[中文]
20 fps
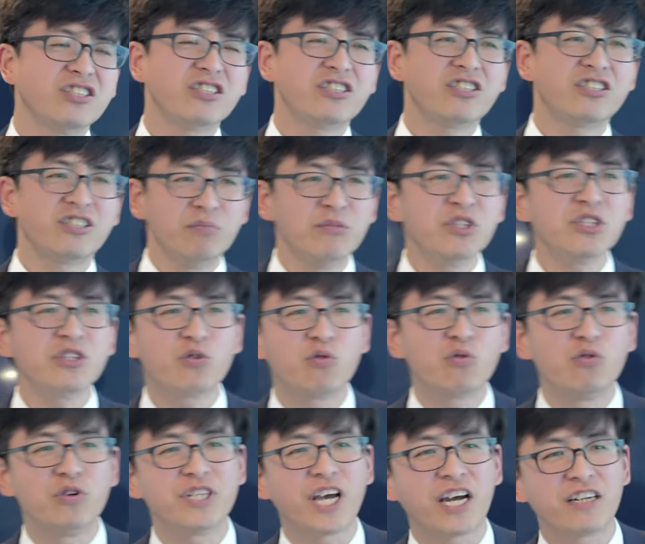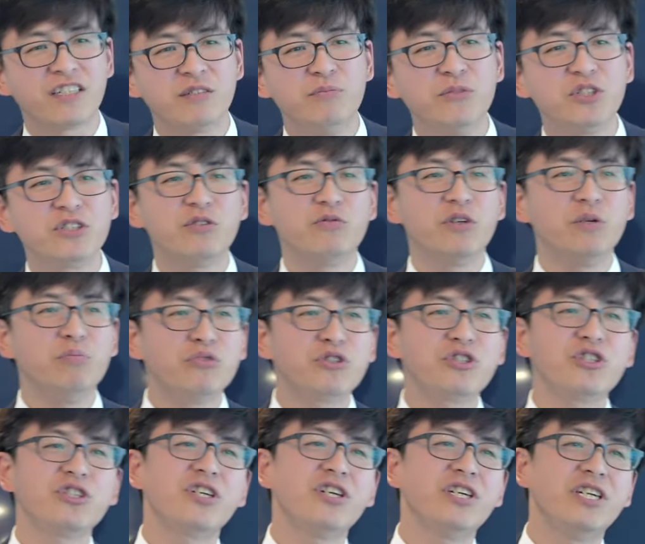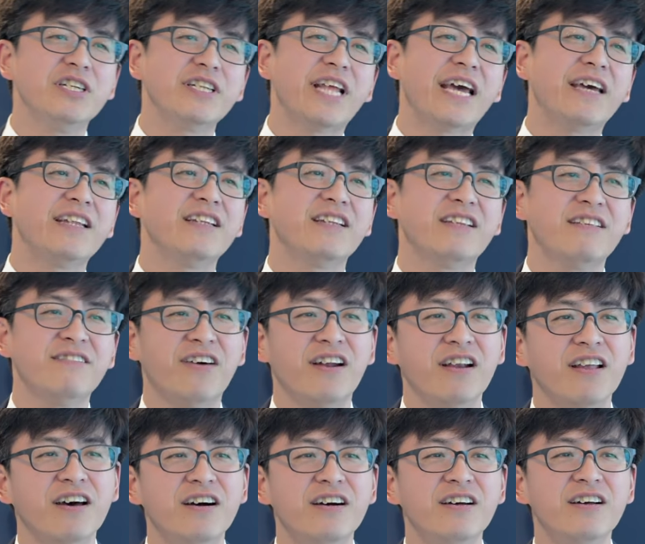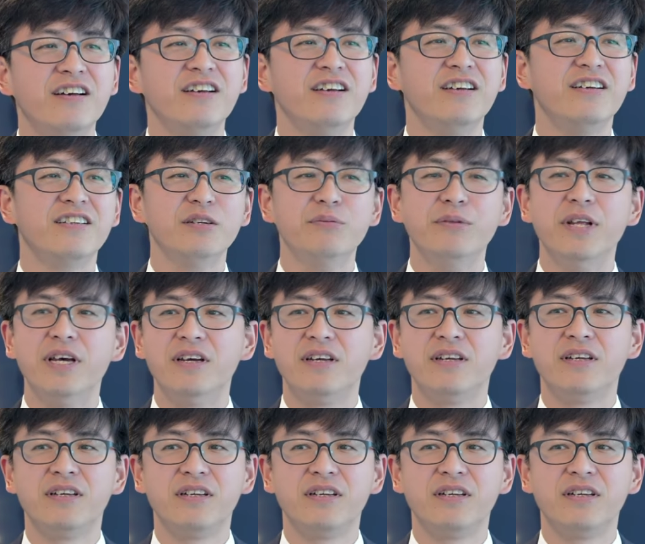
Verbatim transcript: 这什么是国家，什么社会不适合人待的地方了，对不对？